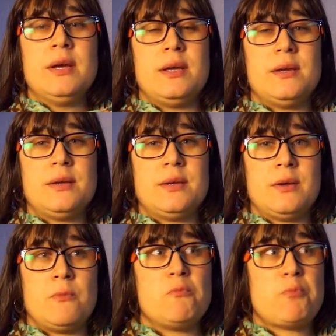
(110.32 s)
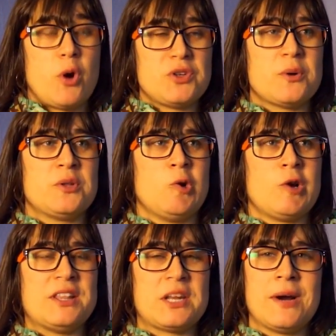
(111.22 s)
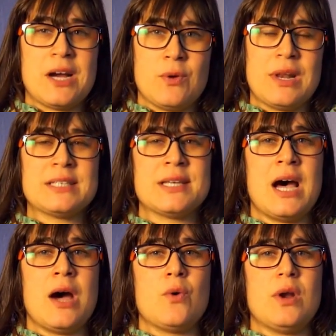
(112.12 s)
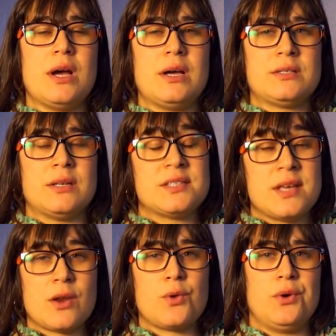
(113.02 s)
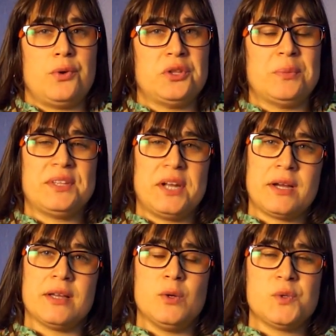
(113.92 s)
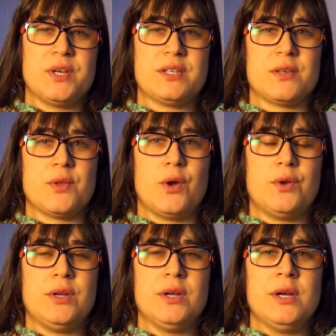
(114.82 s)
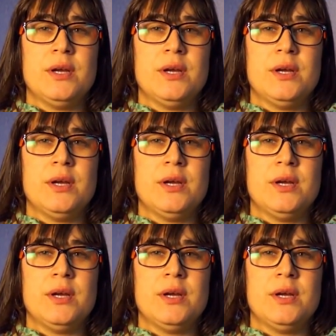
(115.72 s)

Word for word: eh, un poco sobre todo lo que han trabajado en las aulas, el cierre con el cortometraje de Lucía Cedrón.